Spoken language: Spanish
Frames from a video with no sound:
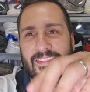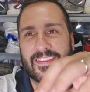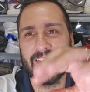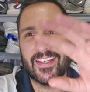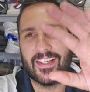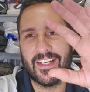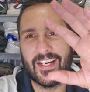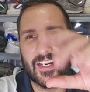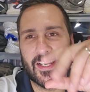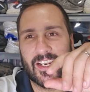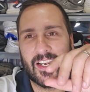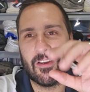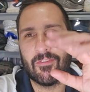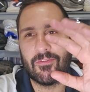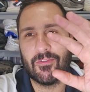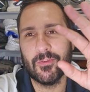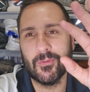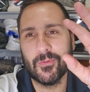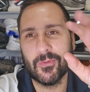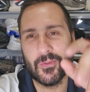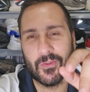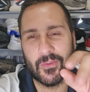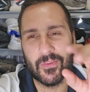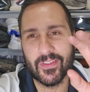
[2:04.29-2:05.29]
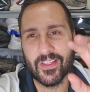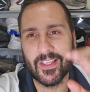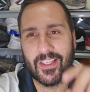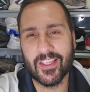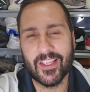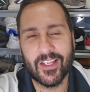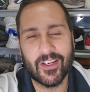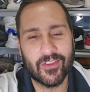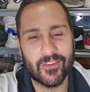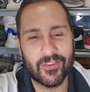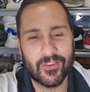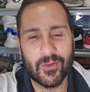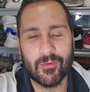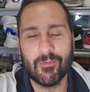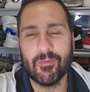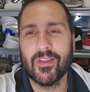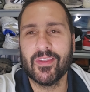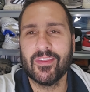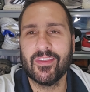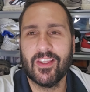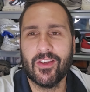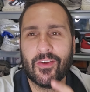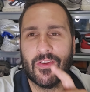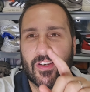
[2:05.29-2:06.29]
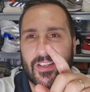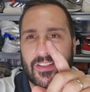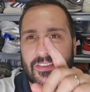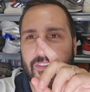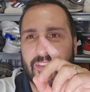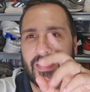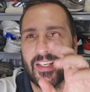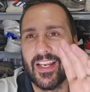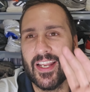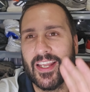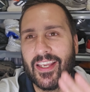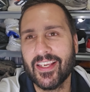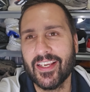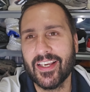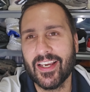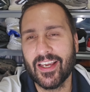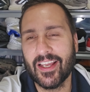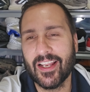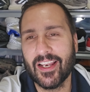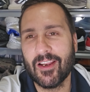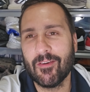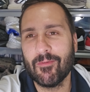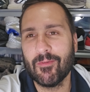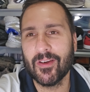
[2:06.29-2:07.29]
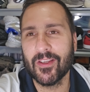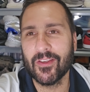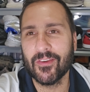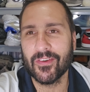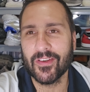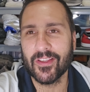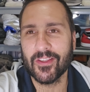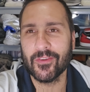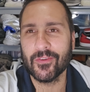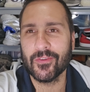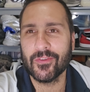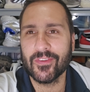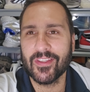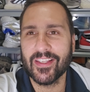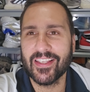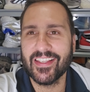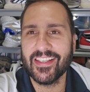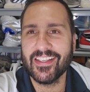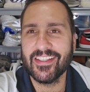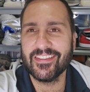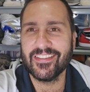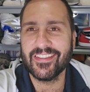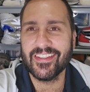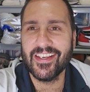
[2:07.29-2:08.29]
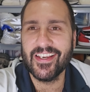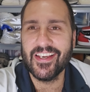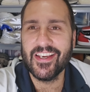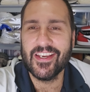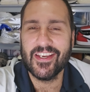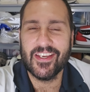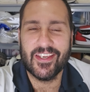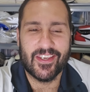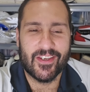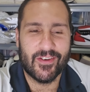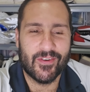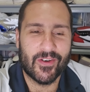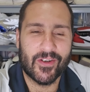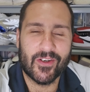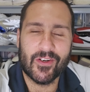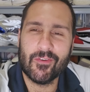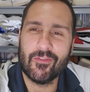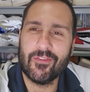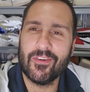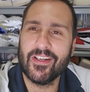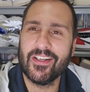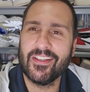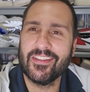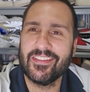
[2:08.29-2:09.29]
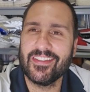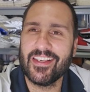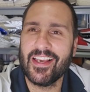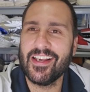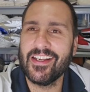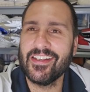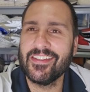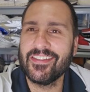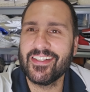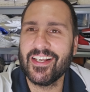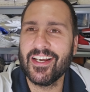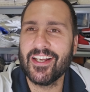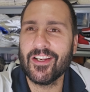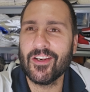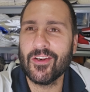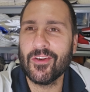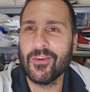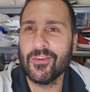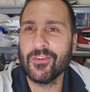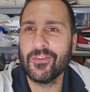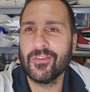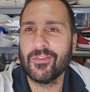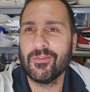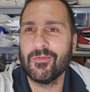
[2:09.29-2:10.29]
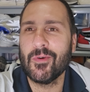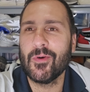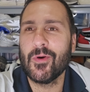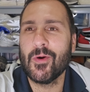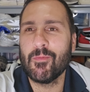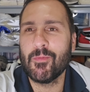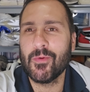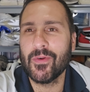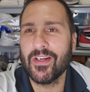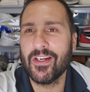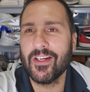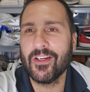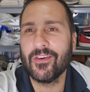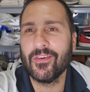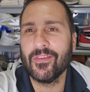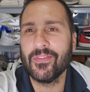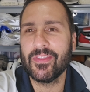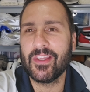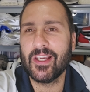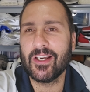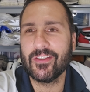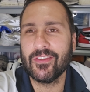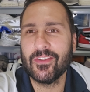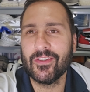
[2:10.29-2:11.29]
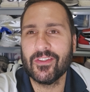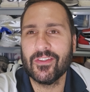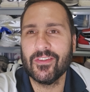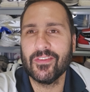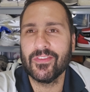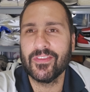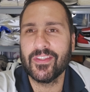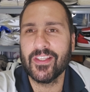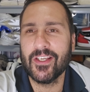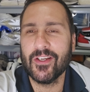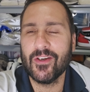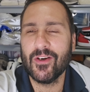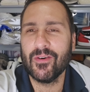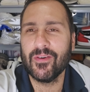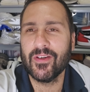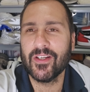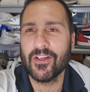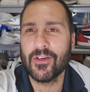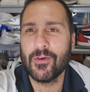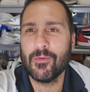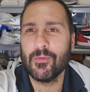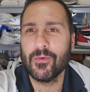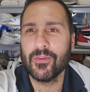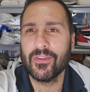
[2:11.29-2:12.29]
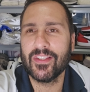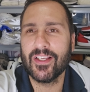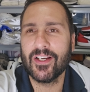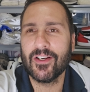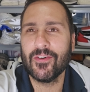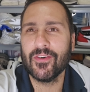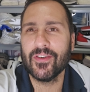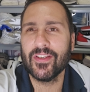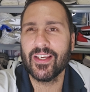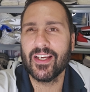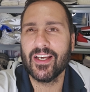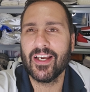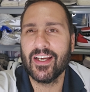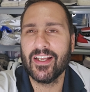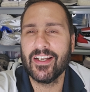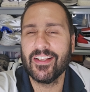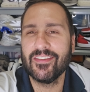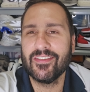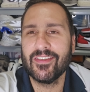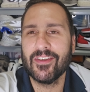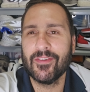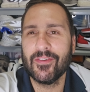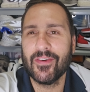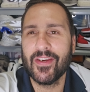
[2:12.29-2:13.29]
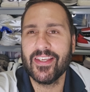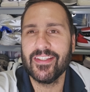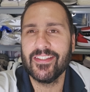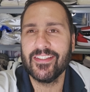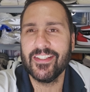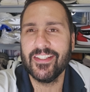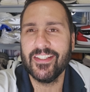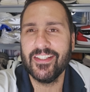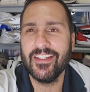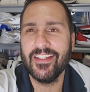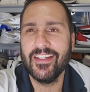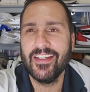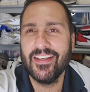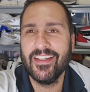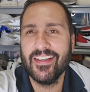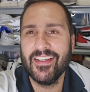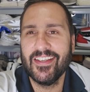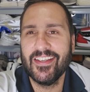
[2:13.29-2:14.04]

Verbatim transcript: alterar la función de ahí de los comentarios, les di like a la mayoría de ustedes. Y bueno, felicidades Carlos, me voy a poner en contacto contigo a ver cómo te hago llegar ese Benji.